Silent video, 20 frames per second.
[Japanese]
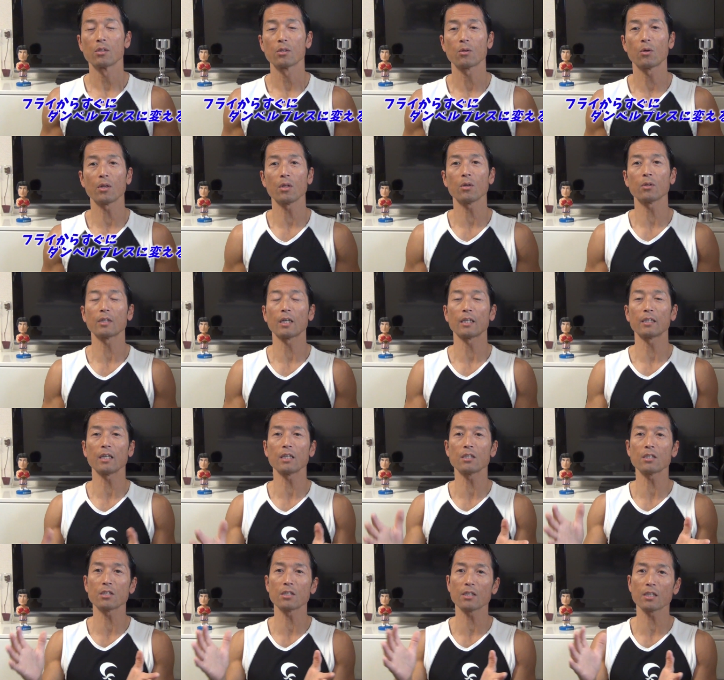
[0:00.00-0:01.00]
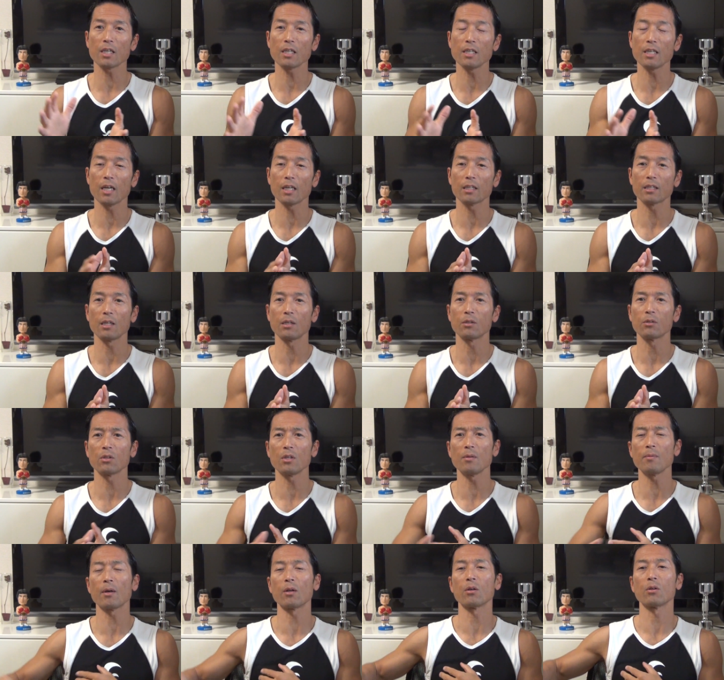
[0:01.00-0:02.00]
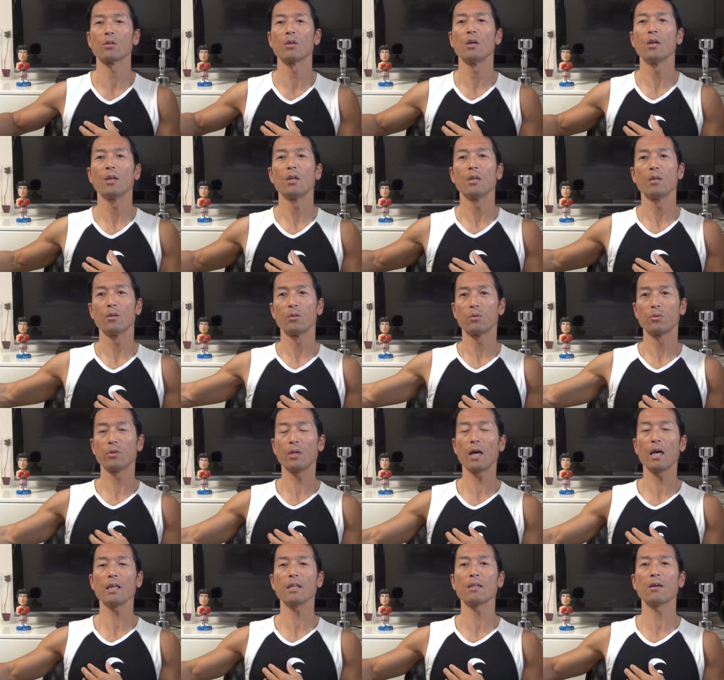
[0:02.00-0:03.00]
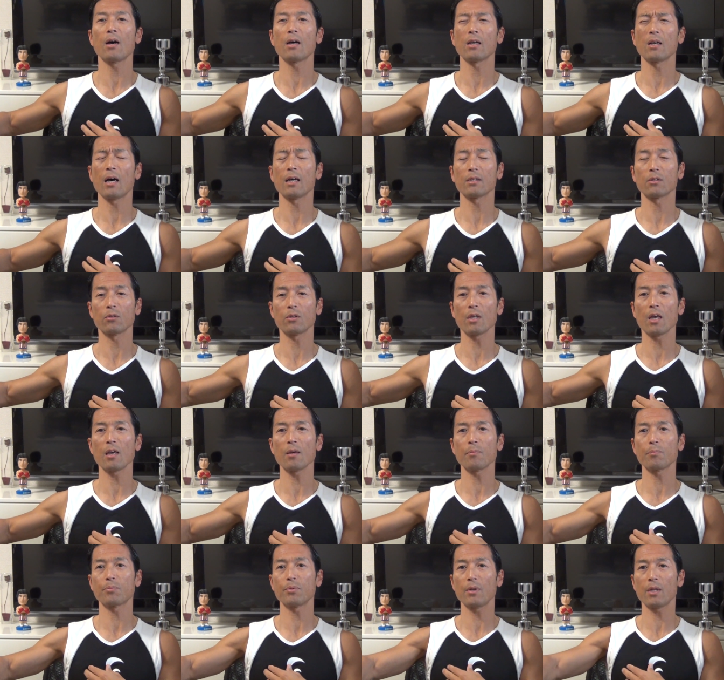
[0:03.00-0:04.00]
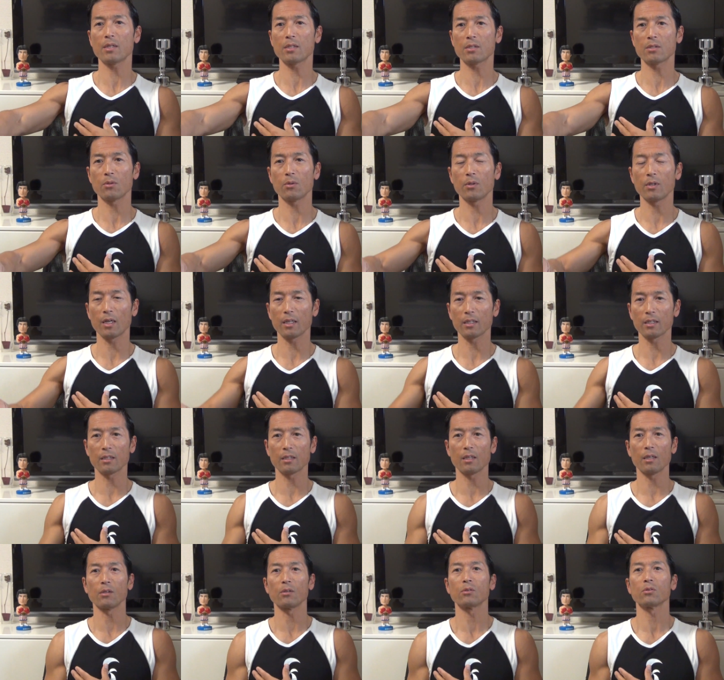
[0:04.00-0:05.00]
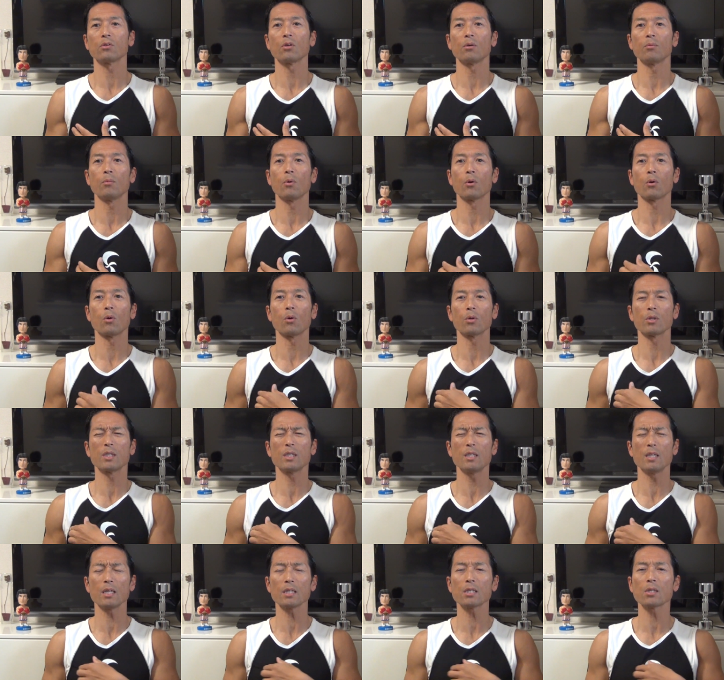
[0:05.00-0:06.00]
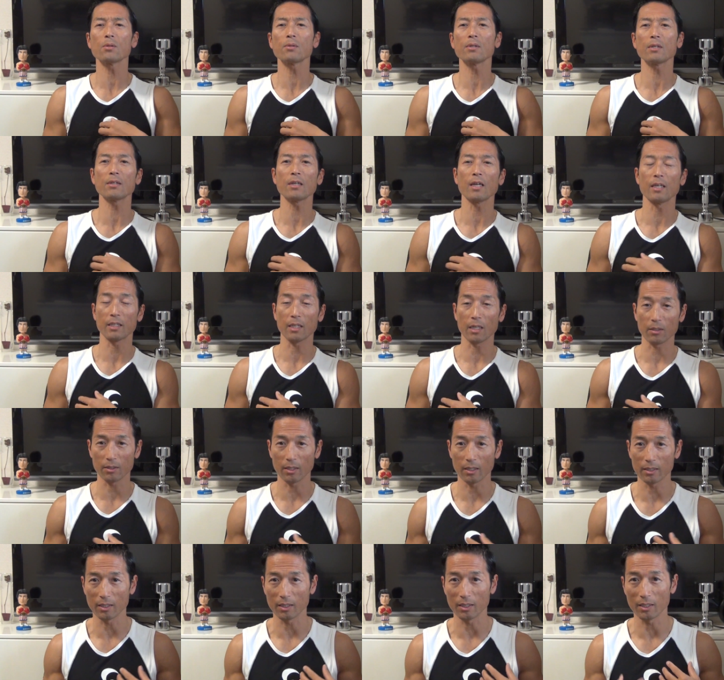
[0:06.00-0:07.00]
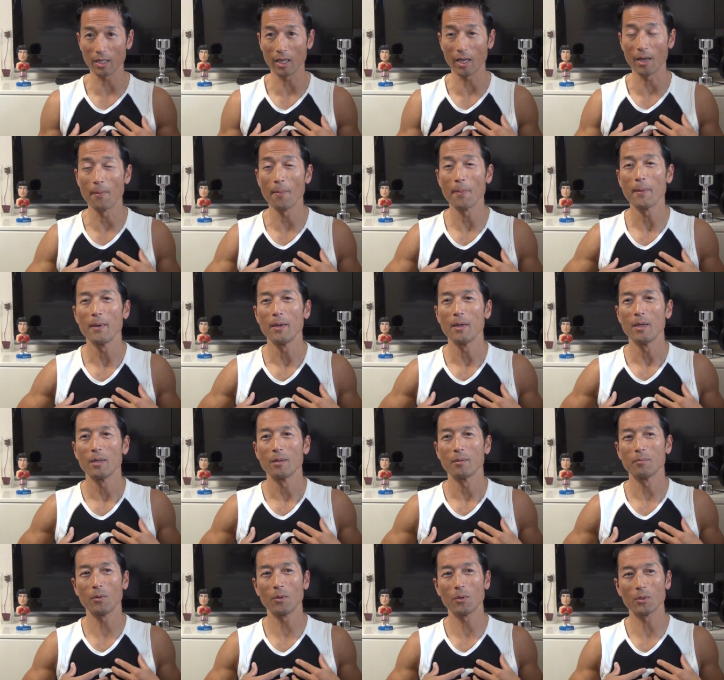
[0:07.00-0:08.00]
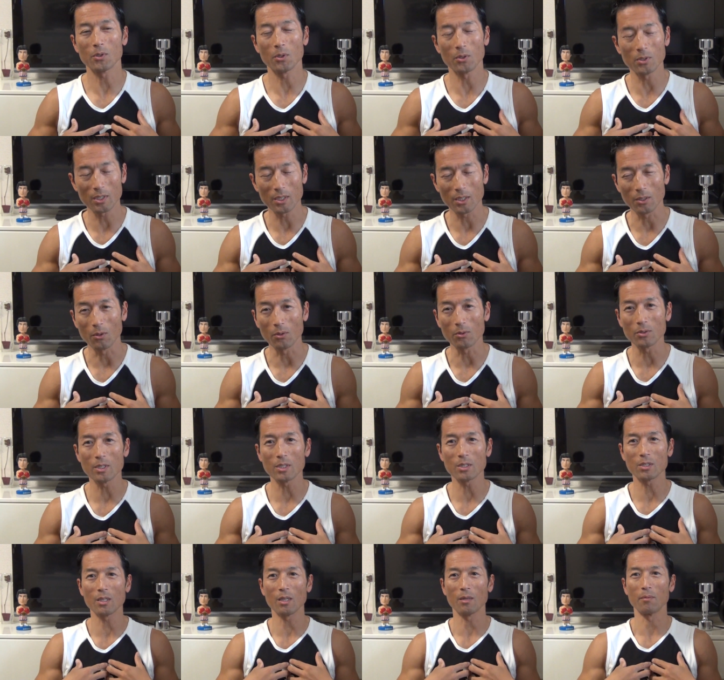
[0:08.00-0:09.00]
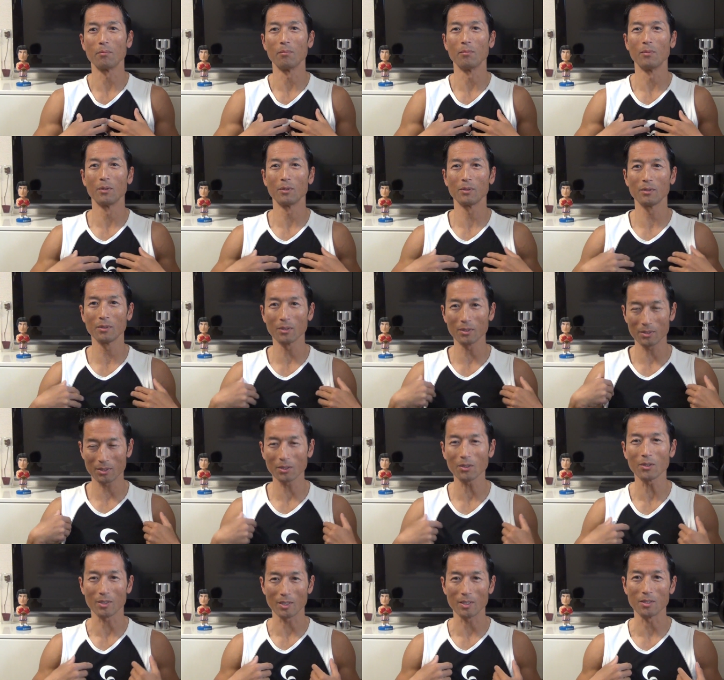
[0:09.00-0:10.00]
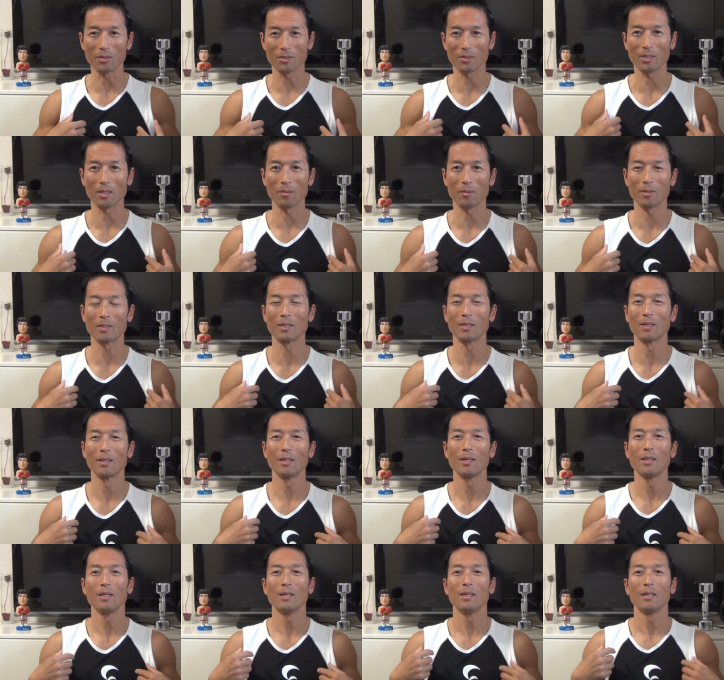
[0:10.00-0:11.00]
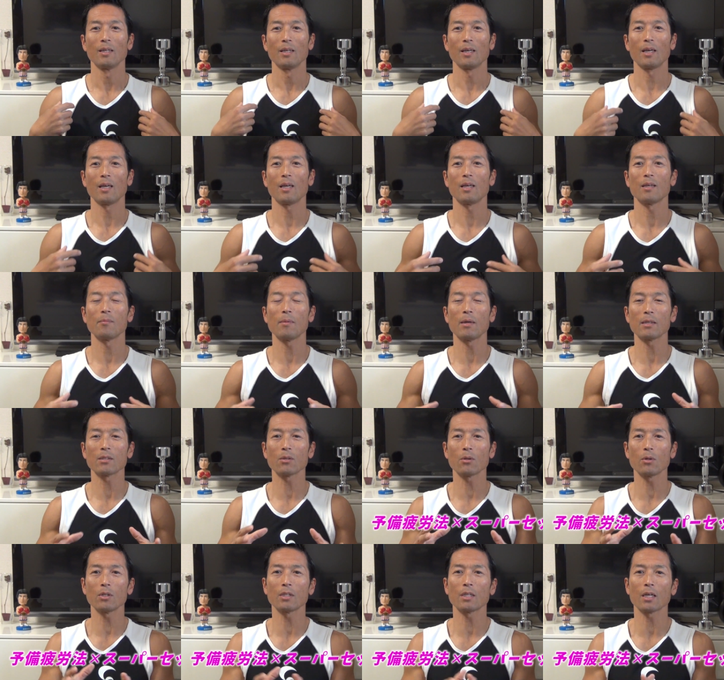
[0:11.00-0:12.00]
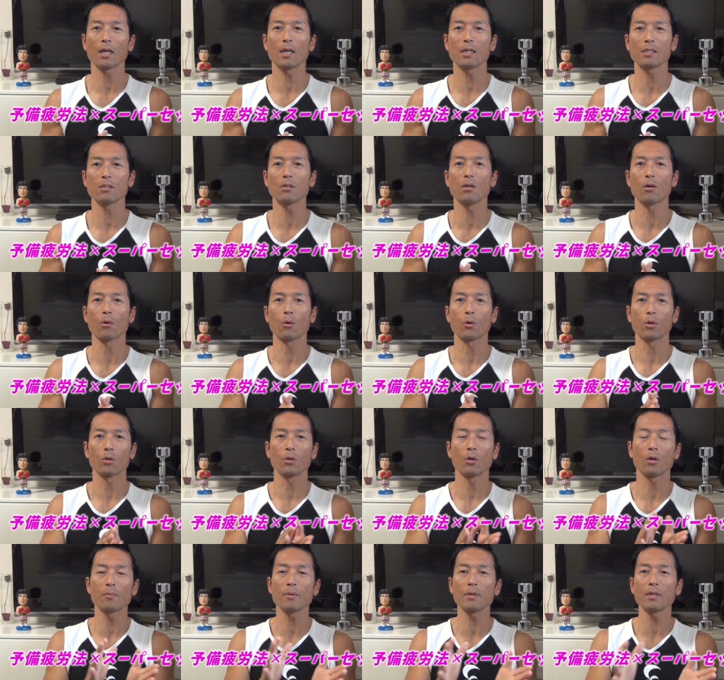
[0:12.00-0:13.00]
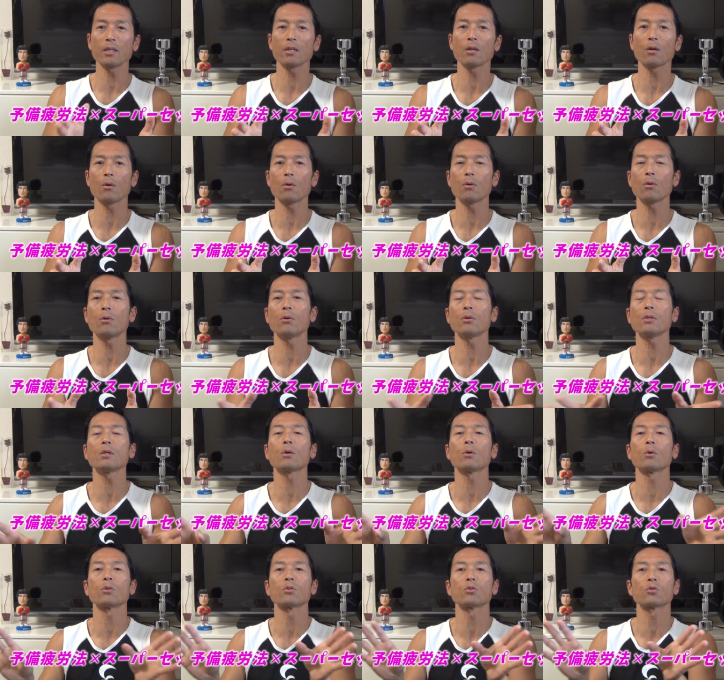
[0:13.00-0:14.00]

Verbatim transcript: これを立て続けにやっていくと、今のフライの後でプレスをやっていくと、もうこう切れそうなぐらい痛くなってきて、もう正直翌日ね、ものすごい筋肉痛いきます。えー、まあそういった感じのこの予備疲労法にこの